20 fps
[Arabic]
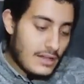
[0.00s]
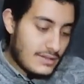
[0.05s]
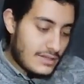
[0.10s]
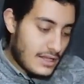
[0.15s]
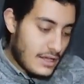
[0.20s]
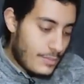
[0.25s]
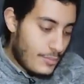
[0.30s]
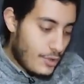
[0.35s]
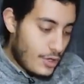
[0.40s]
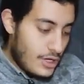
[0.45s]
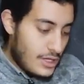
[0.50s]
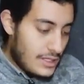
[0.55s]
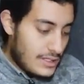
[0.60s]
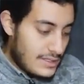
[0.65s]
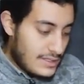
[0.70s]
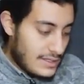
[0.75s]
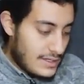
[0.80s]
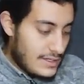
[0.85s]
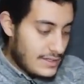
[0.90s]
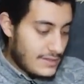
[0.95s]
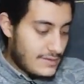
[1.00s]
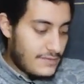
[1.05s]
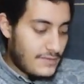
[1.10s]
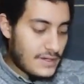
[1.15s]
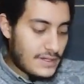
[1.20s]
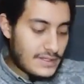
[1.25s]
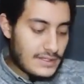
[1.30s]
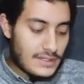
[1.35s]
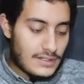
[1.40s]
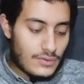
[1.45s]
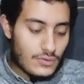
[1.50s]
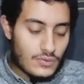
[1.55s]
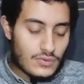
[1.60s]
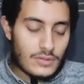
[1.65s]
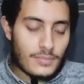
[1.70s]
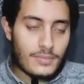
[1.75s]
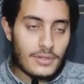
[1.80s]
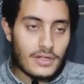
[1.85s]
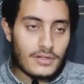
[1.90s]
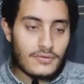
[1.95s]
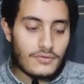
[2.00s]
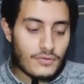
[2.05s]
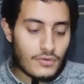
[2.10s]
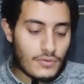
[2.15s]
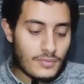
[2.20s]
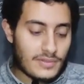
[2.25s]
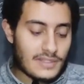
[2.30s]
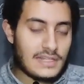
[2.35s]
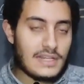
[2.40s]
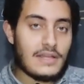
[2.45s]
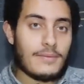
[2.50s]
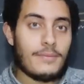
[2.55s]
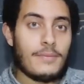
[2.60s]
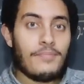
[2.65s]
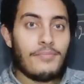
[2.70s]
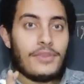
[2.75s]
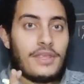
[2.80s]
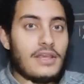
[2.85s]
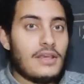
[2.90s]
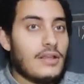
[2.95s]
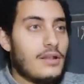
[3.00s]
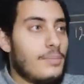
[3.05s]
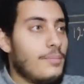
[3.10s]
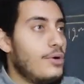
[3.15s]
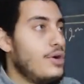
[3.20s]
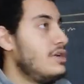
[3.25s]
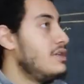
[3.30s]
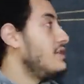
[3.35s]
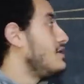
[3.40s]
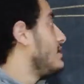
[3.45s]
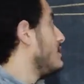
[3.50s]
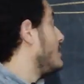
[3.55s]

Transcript: ذا بايلز از فيكسد تو ذا بلاتفورم سلاب البايلز